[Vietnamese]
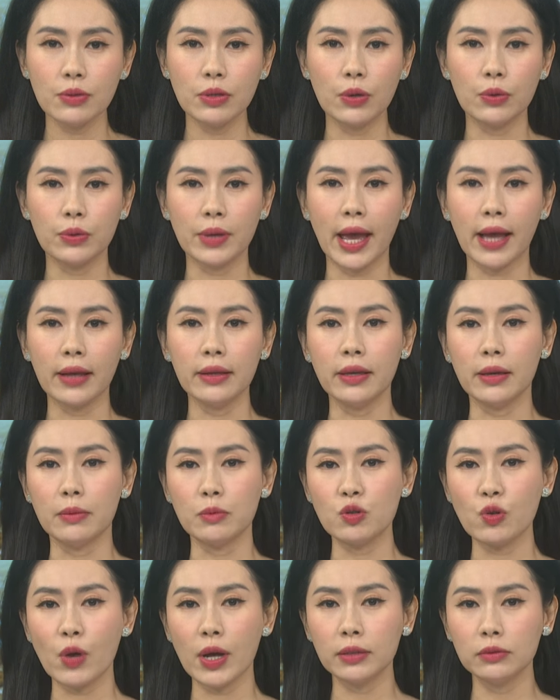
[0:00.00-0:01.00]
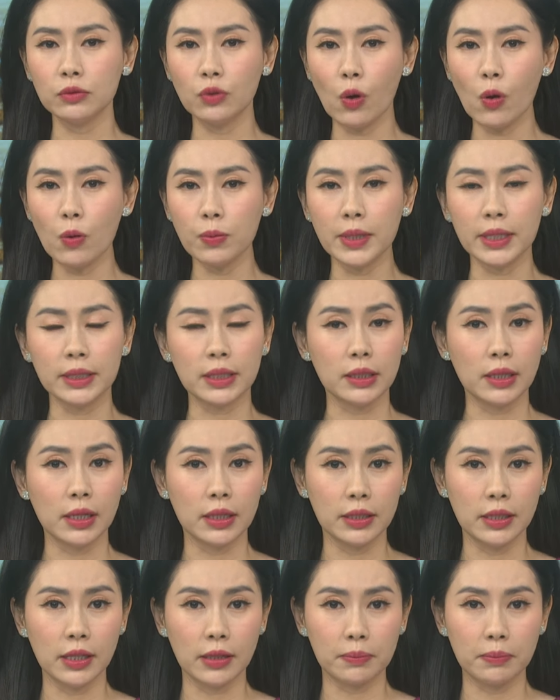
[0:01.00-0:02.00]
Sau nhiều tháng kiểm soát tốt thì tình
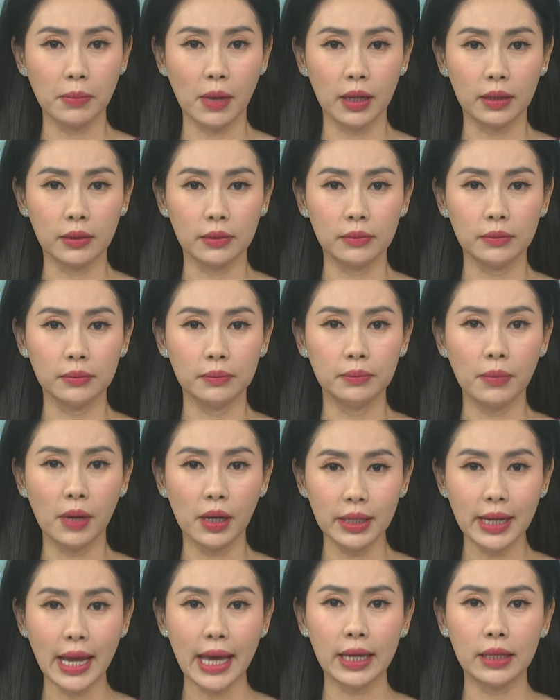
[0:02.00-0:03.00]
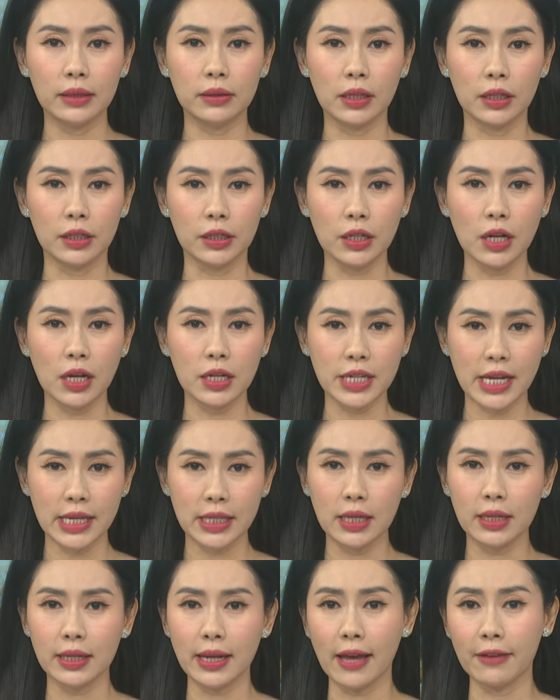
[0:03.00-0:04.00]
hình dịch bệnh, mới đây tỉnh Trà
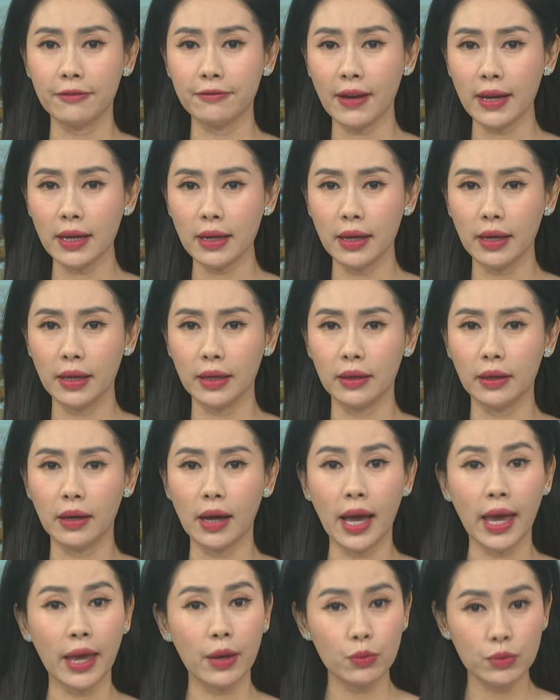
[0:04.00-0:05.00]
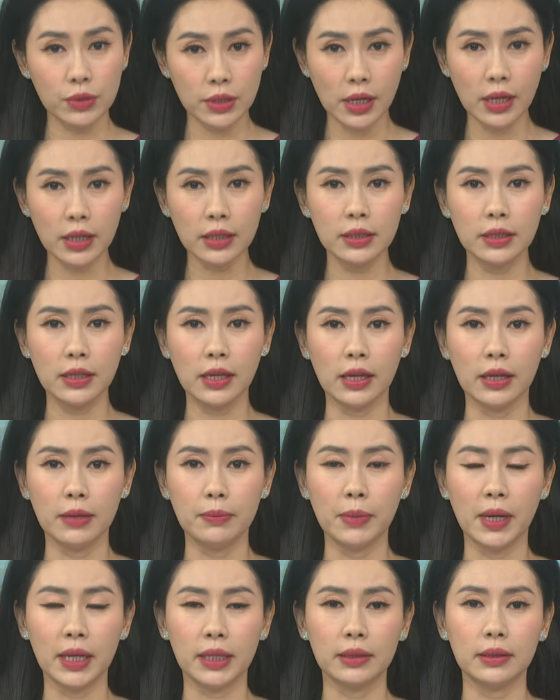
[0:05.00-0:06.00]
Vinh lại phát hiện heo chết
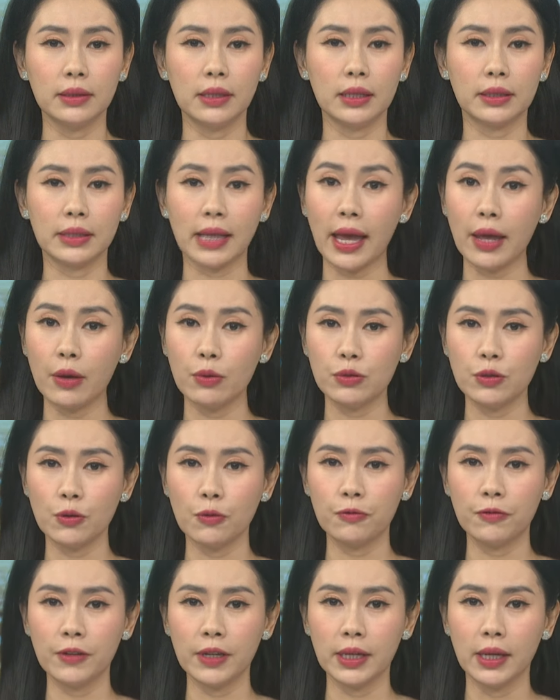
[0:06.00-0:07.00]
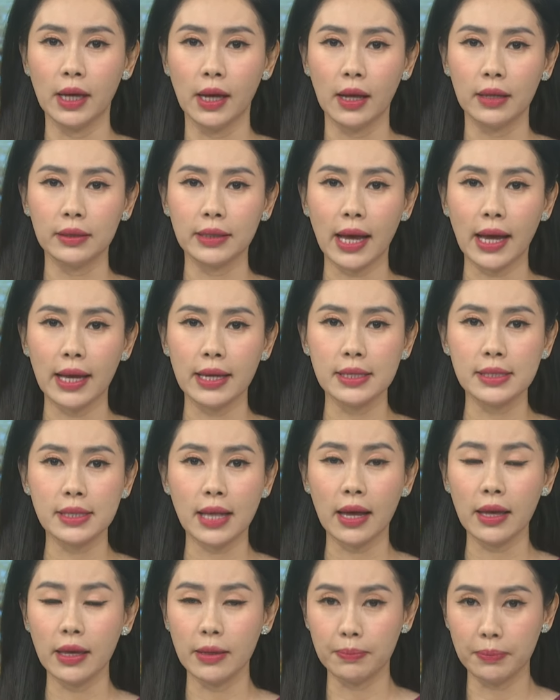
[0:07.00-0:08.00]
vì bệnh dịch tả heo châu Phi tại
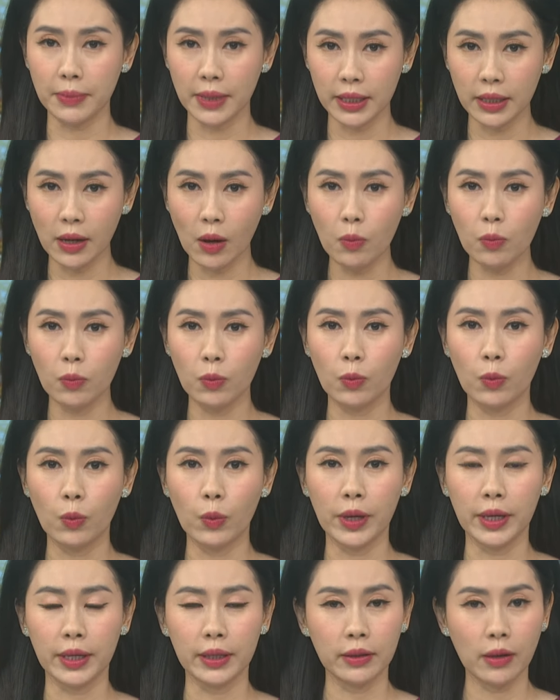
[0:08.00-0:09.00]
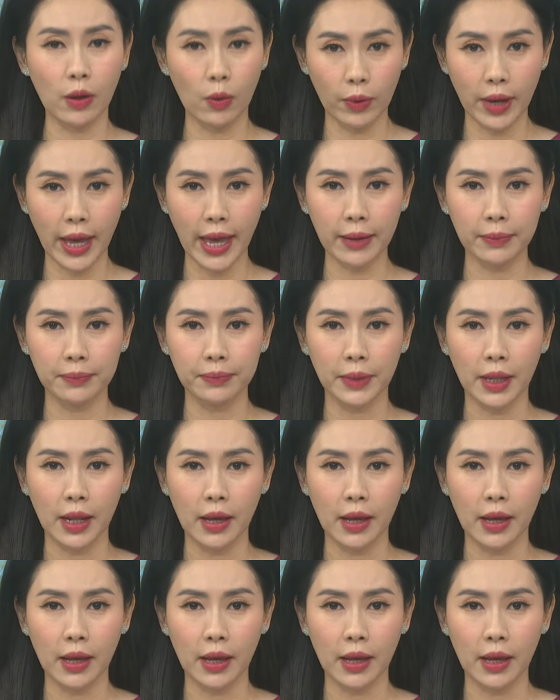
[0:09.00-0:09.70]
xã Hiệp Mỹ Đông, huyện Cầu Ngang.